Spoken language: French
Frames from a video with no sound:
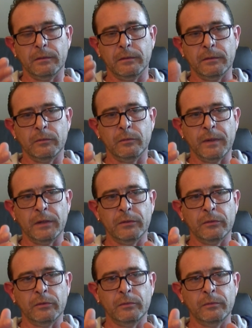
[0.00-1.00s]
ils nous parlent de
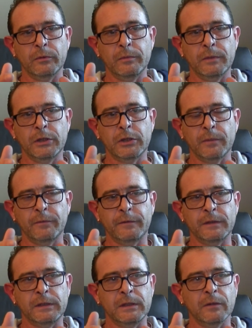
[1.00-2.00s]
2000 hein, shops
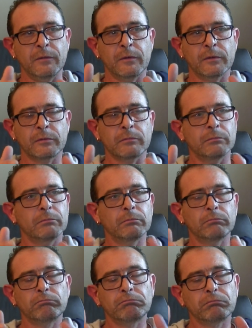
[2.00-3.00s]
physiques en France.
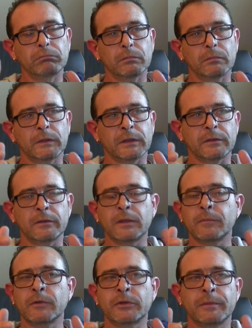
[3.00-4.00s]
Très
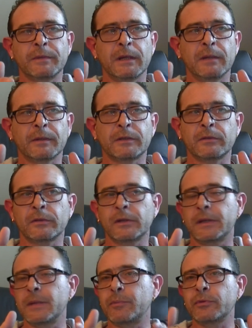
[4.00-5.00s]
honnêtement, j'ai bien l'impression qu'il y
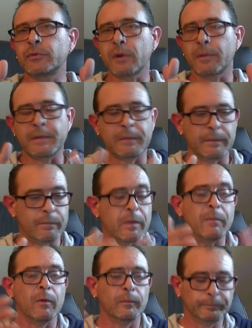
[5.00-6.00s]
en ait plus quand même. Mais
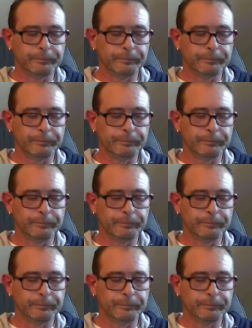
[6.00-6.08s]
bon,